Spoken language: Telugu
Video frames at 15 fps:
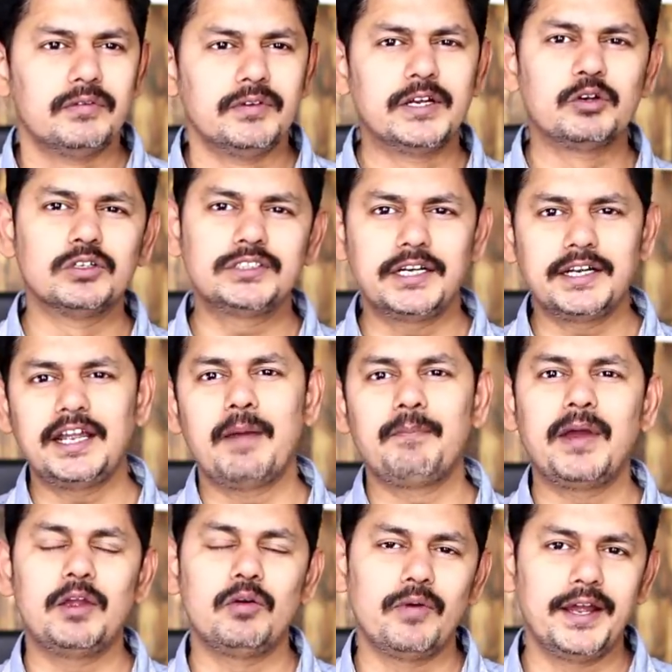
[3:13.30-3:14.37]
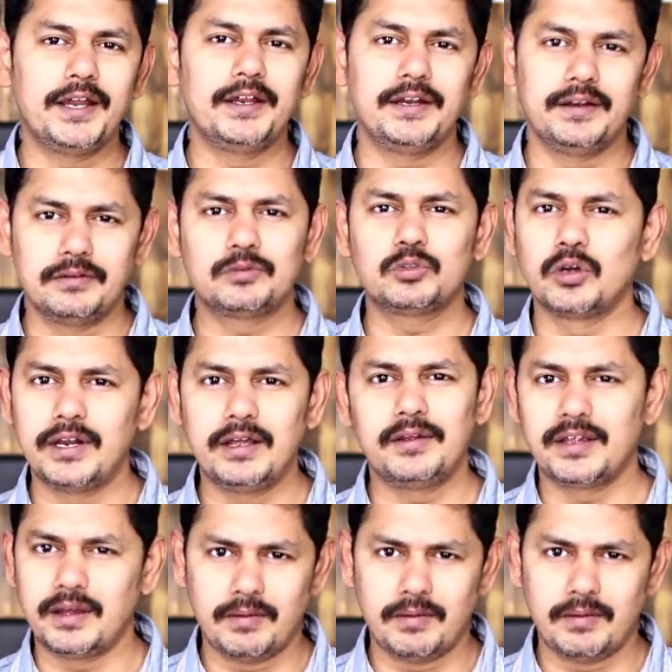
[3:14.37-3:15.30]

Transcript: వీటికి వచ్చేసరికి ఎంఐయుఐతోనే